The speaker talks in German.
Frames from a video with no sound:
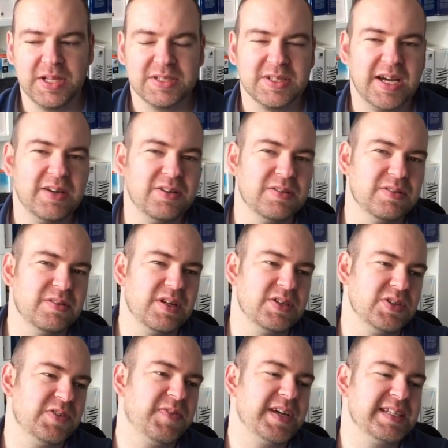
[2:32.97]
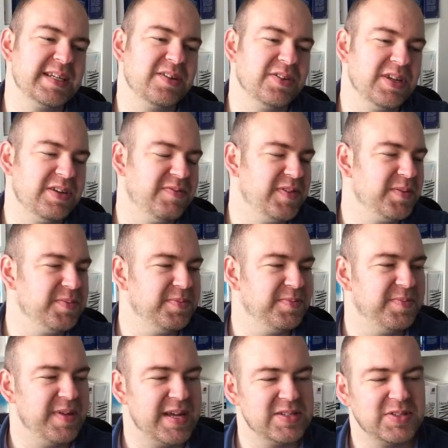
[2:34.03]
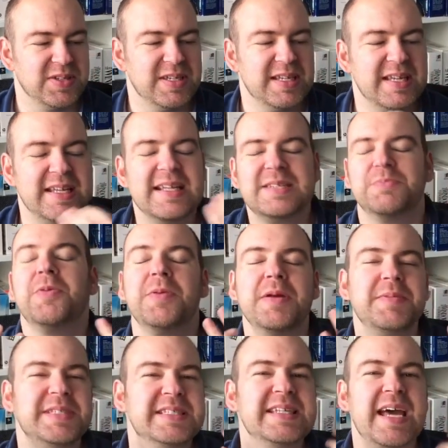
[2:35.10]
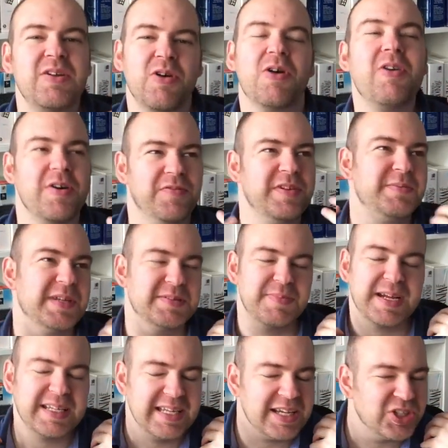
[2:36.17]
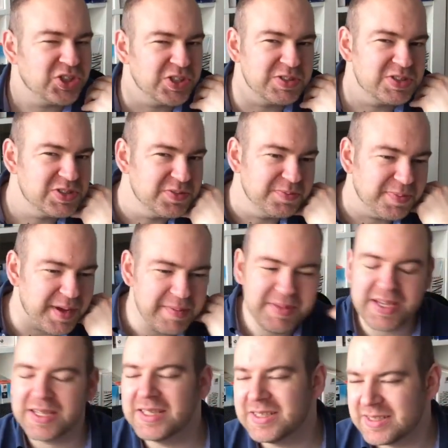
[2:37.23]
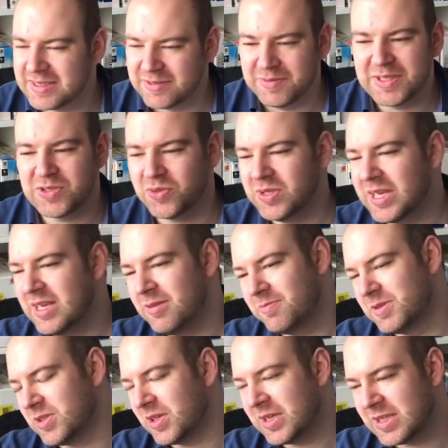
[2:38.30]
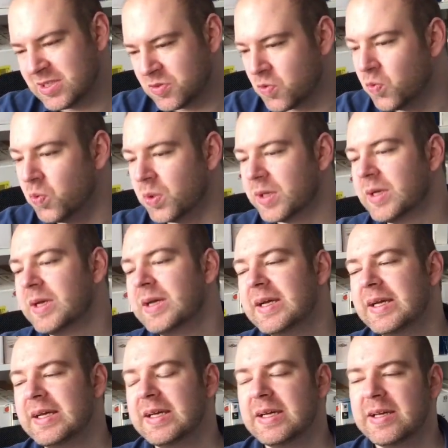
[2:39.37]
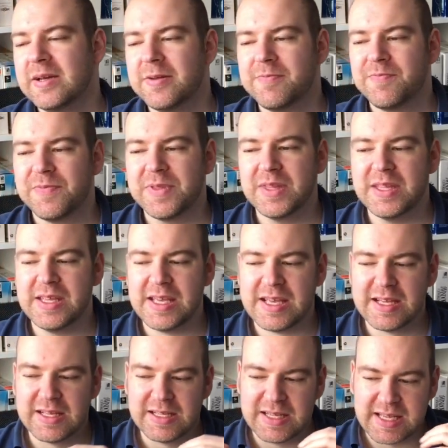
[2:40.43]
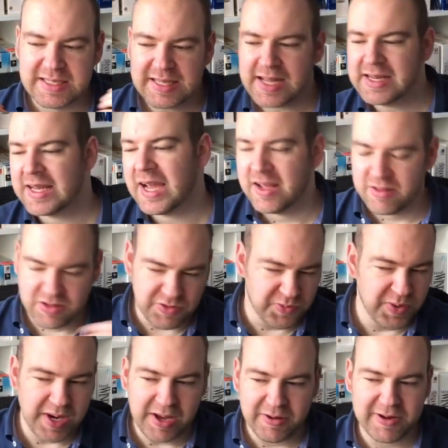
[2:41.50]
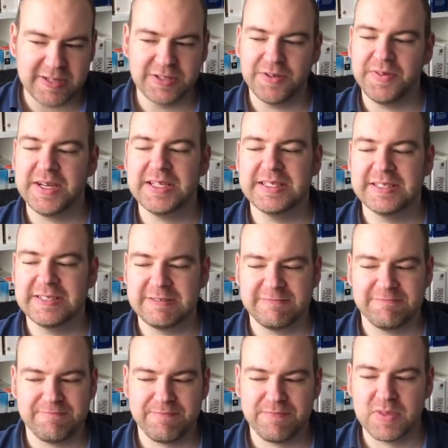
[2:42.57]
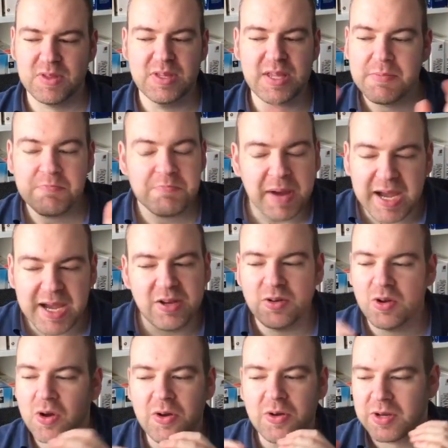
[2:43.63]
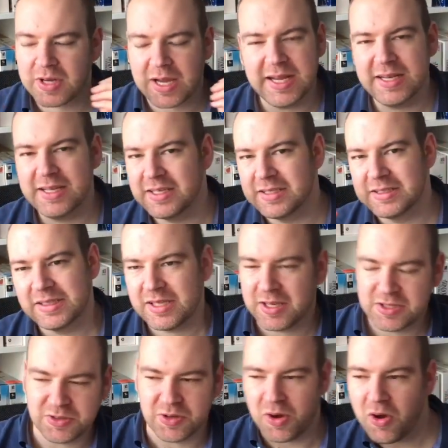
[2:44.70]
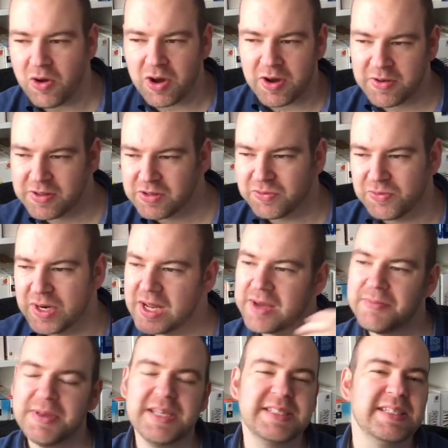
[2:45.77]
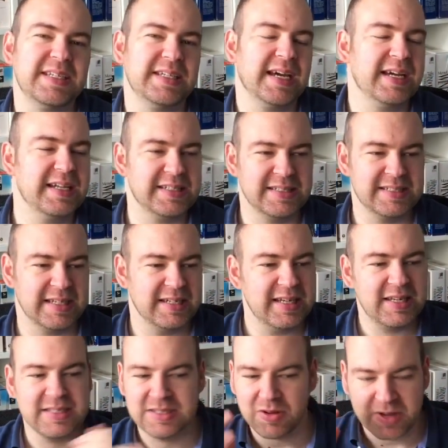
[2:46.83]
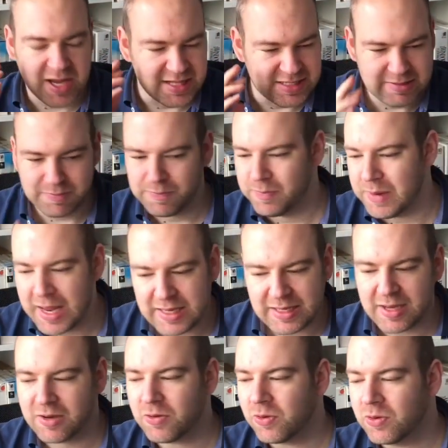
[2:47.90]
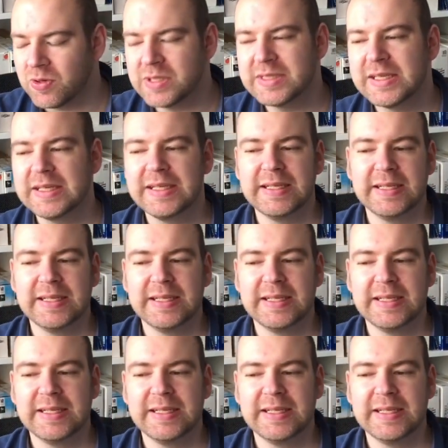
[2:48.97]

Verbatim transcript: das kann, also ich weiß halt auch nicht, wer. Also das Problem ist, es ist ein Horrorfilm. Das macht ihn ja schon zum, bei mir sowieso nicht besonders gut. Ja, vielleicht bei anderen auch. Er ist halt kein Thriller oder sowas. Nebenbei noch. Einige sind ja so Horror-Thriller-mäßig. Nein, das ist er nicht. Ist auch kein Splatter groß.